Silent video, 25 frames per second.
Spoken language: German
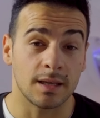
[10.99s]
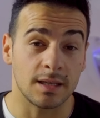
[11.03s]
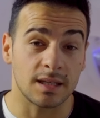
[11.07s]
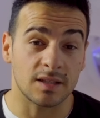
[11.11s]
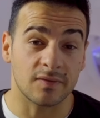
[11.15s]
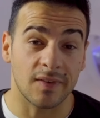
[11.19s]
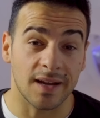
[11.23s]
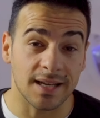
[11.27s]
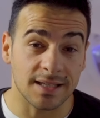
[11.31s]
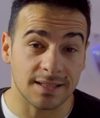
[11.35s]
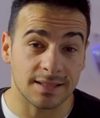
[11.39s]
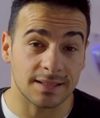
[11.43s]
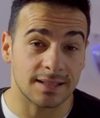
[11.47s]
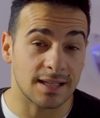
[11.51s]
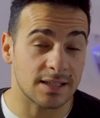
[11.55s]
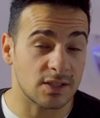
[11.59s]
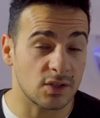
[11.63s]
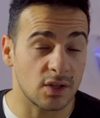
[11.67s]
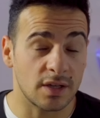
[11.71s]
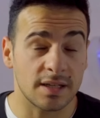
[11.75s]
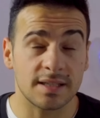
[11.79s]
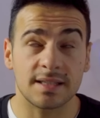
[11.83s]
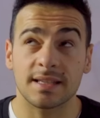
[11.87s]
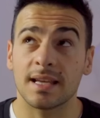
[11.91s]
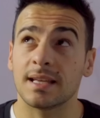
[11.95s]
Ich weiß,
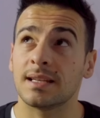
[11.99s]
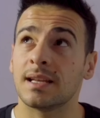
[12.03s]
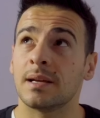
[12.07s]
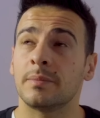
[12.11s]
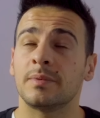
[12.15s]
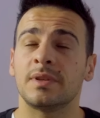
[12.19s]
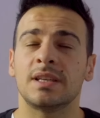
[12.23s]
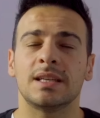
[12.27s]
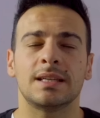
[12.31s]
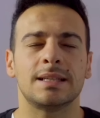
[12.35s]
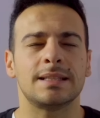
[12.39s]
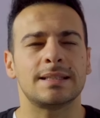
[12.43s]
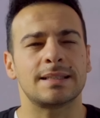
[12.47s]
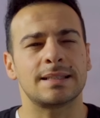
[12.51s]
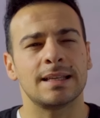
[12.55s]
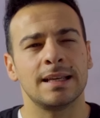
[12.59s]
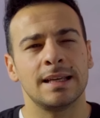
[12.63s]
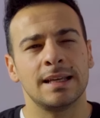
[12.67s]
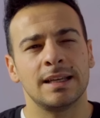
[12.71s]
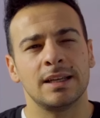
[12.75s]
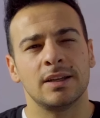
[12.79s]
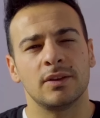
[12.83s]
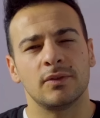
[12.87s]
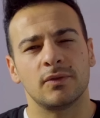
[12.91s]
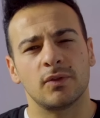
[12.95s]
das neue Setup hier ist
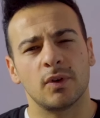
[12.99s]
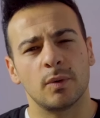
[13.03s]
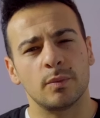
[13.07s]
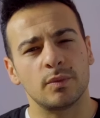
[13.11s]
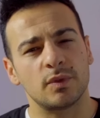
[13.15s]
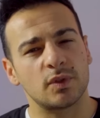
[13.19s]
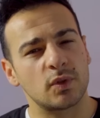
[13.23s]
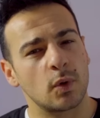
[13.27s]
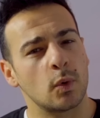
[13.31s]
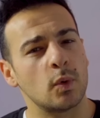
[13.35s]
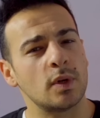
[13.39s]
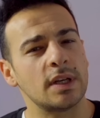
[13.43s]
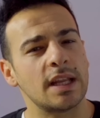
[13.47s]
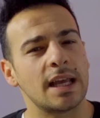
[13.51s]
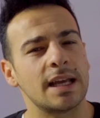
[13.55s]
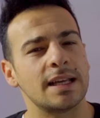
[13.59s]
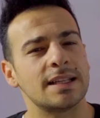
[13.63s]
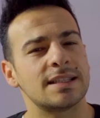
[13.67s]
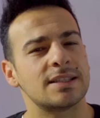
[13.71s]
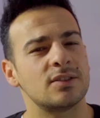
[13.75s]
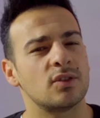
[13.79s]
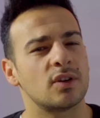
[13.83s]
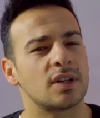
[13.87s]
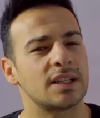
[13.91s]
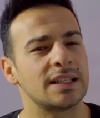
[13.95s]
vom Ton her
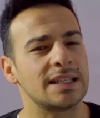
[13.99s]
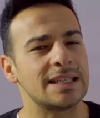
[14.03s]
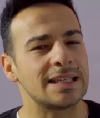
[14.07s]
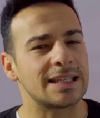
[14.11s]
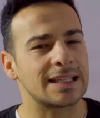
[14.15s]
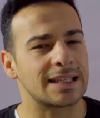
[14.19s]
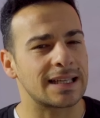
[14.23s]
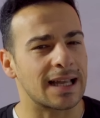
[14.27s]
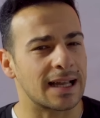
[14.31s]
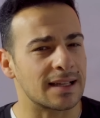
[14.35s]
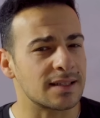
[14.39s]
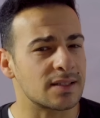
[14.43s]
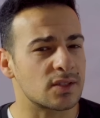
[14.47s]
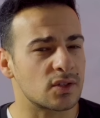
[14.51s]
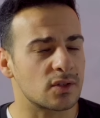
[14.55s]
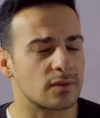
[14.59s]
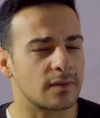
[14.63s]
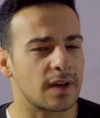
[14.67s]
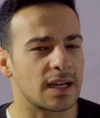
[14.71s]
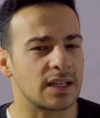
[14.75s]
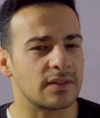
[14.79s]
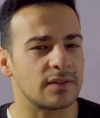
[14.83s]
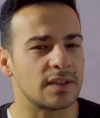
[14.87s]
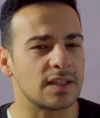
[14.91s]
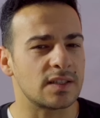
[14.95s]
jetzt noch nicht ganz so
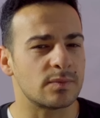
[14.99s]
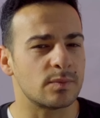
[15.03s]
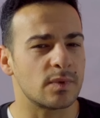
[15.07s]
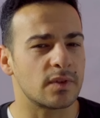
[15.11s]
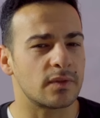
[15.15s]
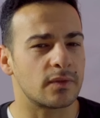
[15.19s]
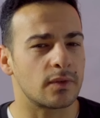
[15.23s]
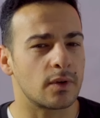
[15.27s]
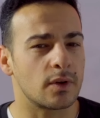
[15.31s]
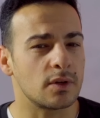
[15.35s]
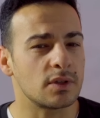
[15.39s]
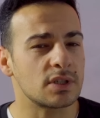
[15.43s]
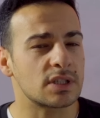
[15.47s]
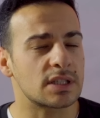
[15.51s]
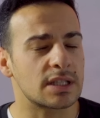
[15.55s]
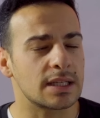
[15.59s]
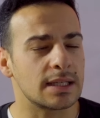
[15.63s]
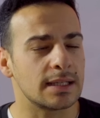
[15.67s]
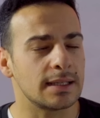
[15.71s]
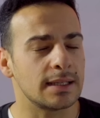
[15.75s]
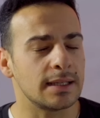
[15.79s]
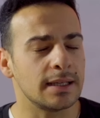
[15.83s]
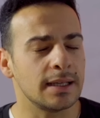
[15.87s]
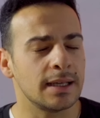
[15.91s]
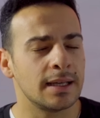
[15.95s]
weit, wie ich es mir
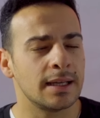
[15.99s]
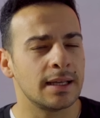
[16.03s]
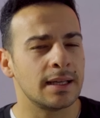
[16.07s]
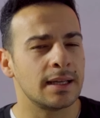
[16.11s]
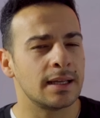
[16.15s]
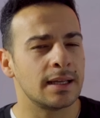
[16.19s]
vorstelle,